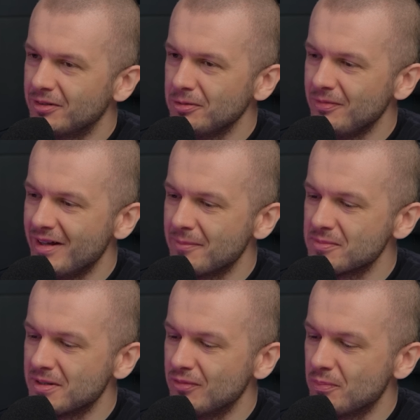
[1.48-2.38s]
No SEO w HR
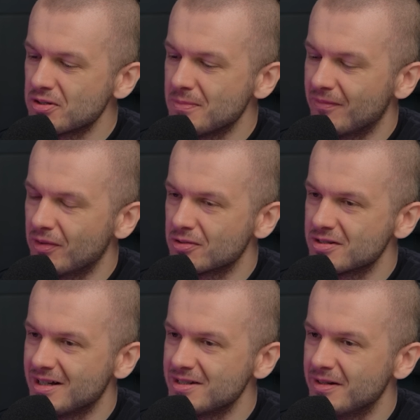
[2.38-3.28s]
możemy na dwóch poziomach
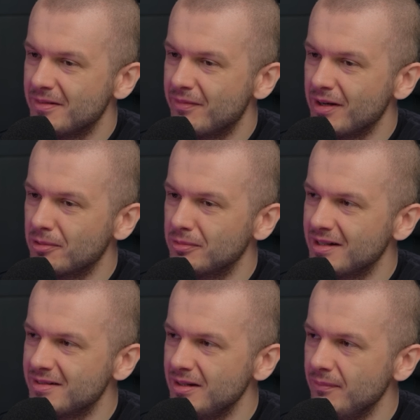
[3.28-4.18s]
wykorzystać. W
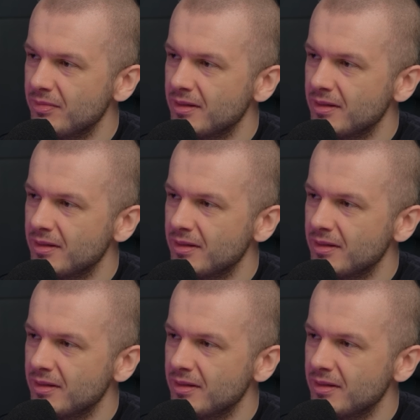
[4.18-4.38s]
rekrutacji,